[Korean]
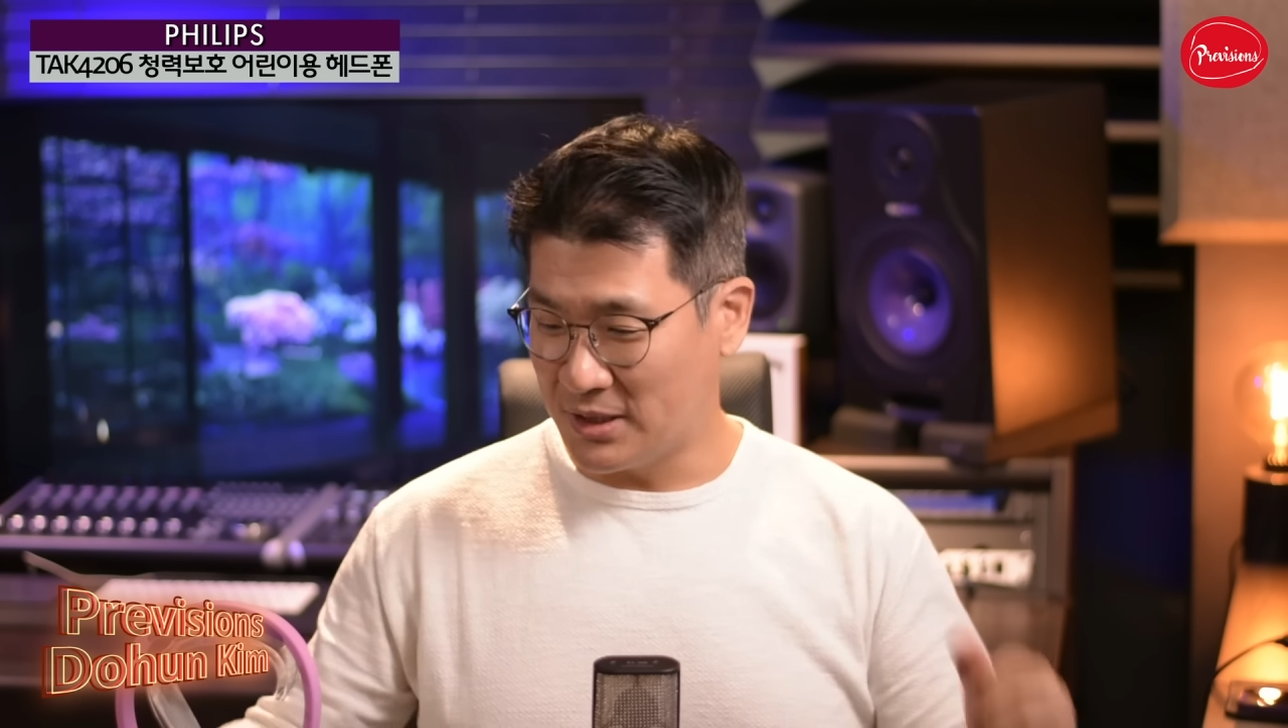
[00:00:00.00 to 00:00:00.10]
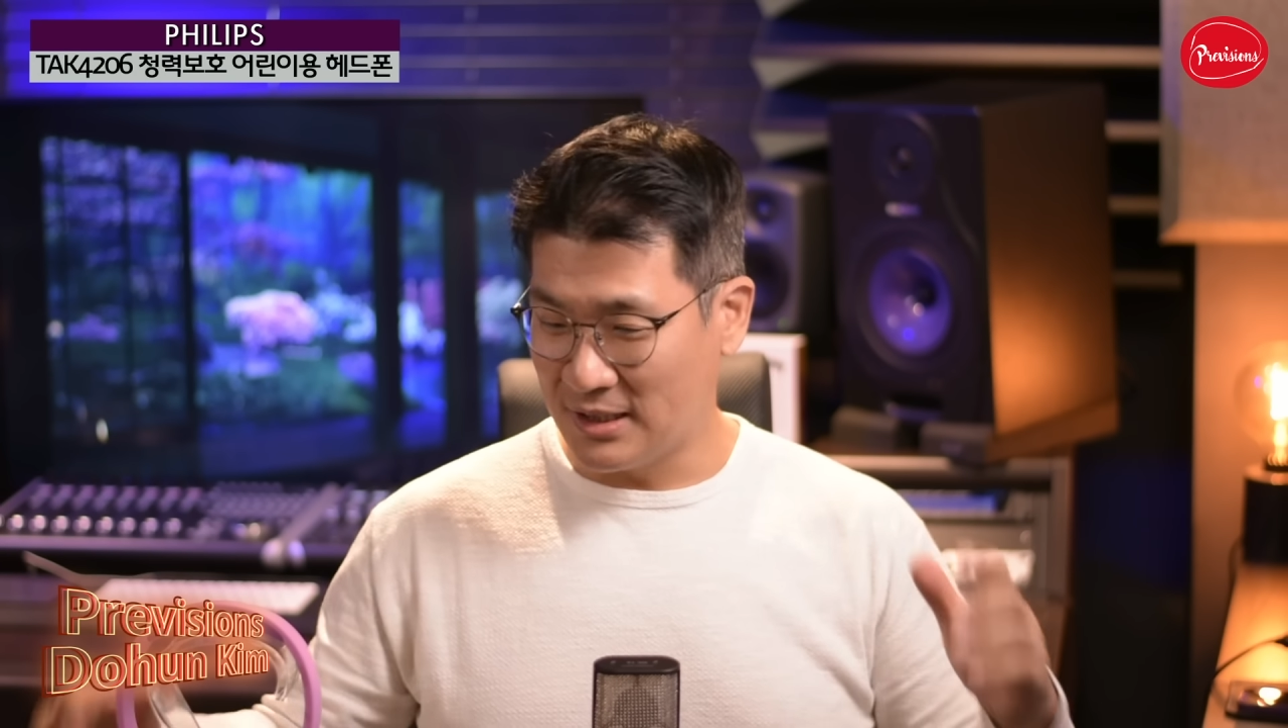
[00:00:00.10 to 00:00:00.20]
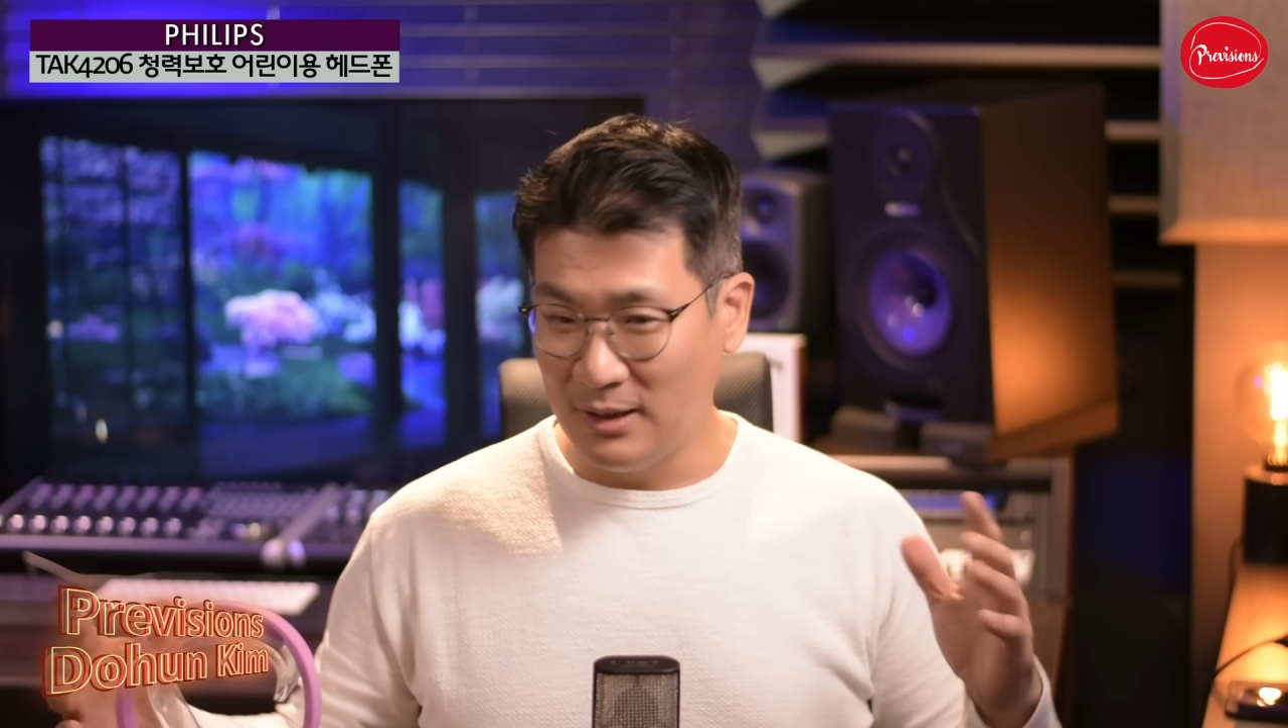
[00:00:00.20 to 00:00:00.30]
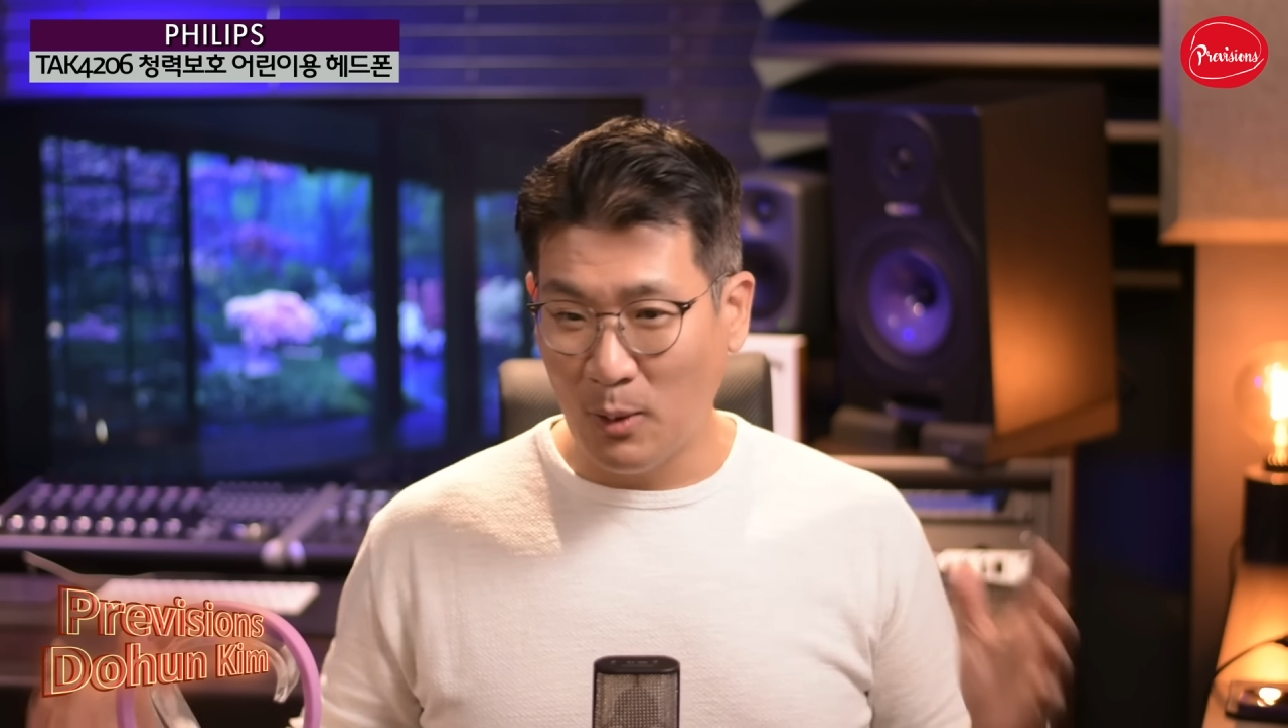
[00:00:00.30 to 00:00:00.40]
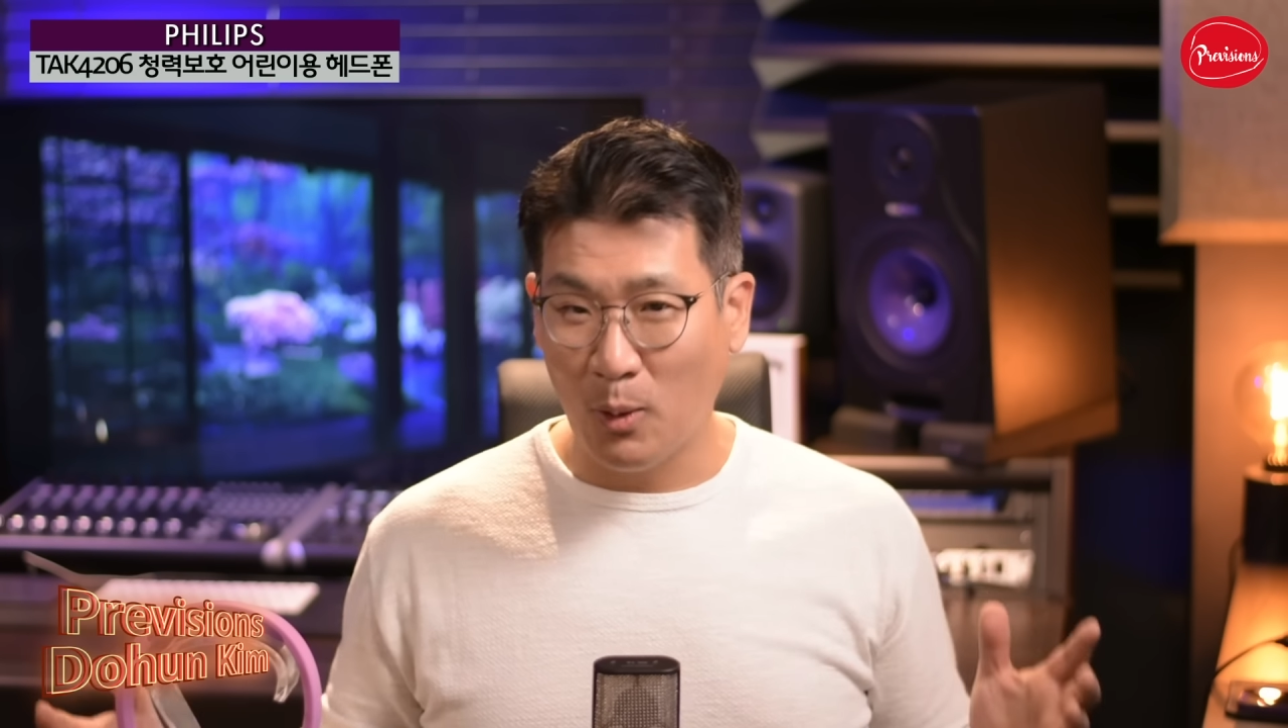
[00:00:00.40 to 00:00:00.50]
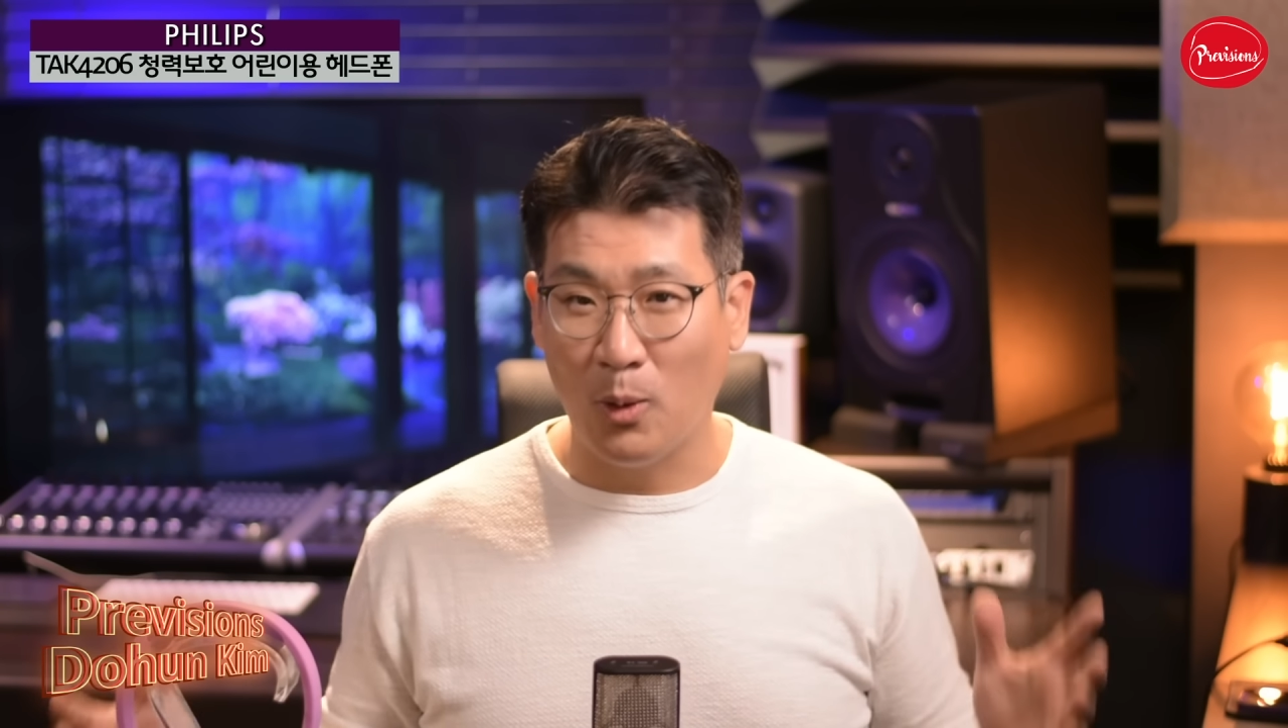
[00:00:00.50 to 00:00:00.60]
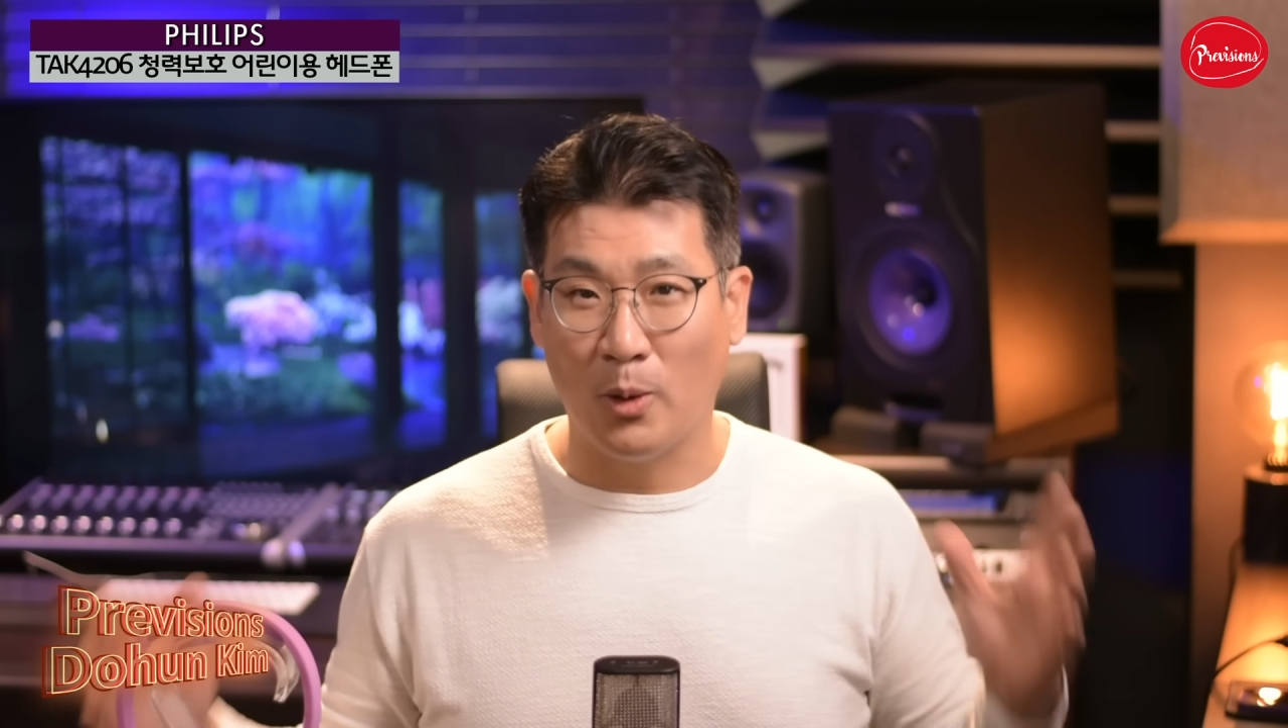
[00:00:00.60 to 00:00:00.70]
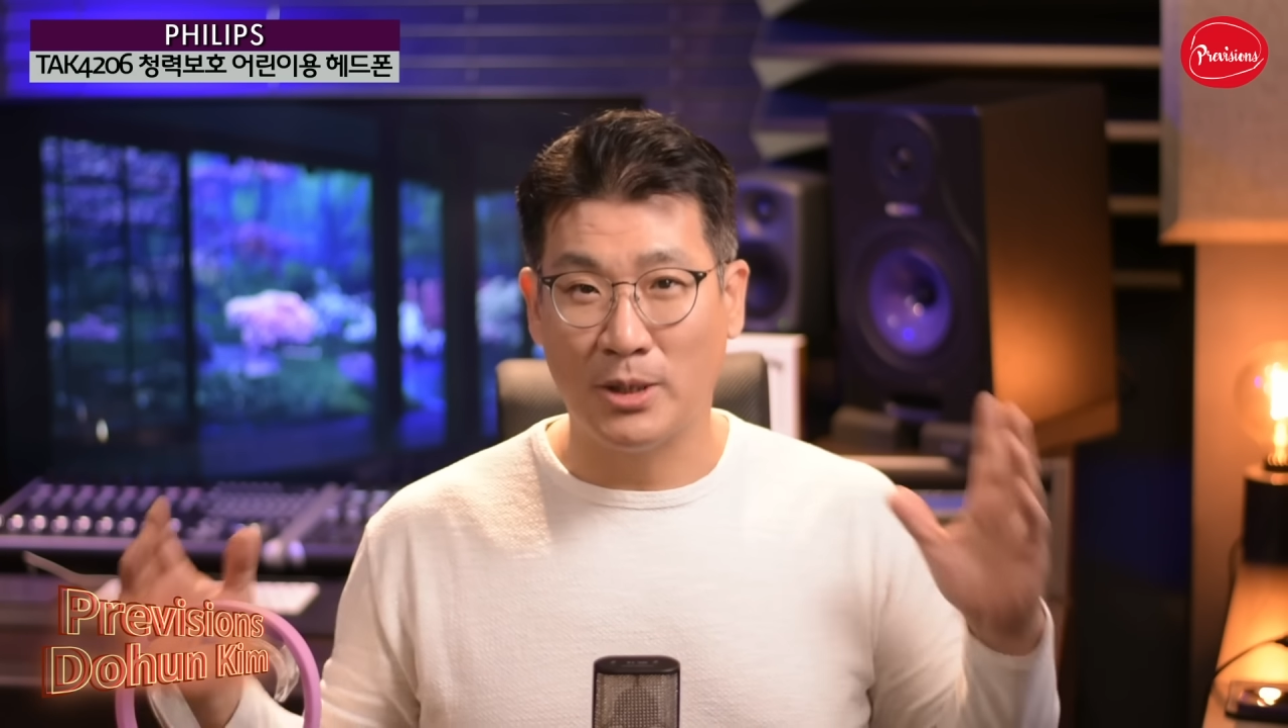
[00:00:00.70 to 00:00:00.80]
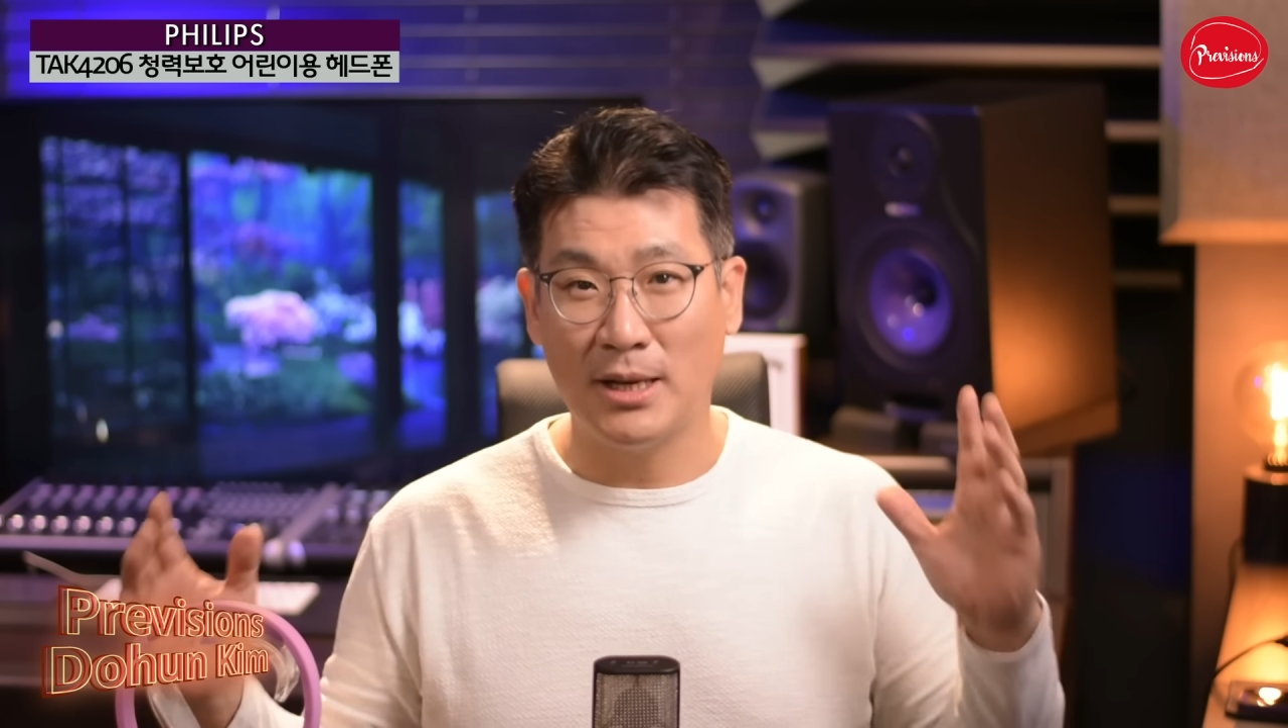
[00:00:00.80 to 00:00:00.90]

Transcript: 즐겁고